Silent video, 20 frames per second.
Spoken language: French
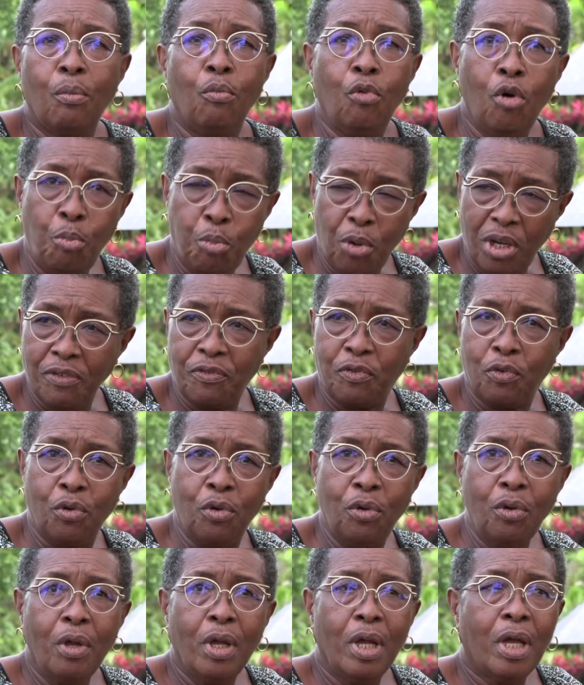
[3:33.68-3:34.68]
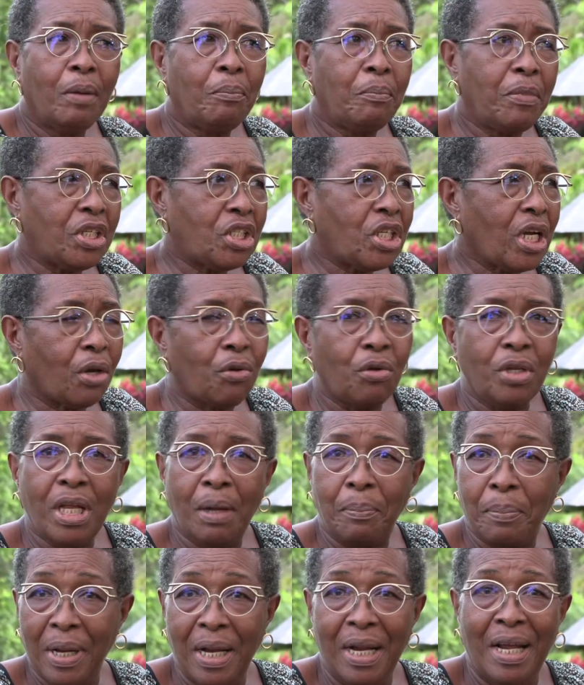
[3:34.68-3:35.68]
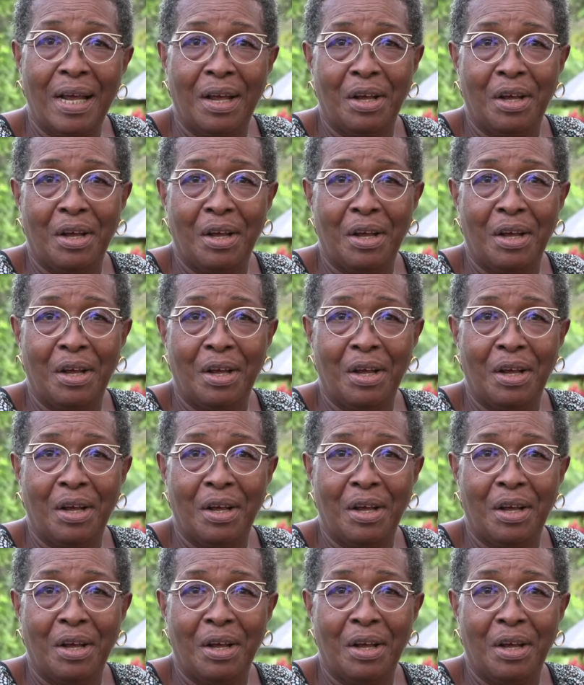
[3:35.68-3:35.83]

mon point de vue, mais chacun n'a pas...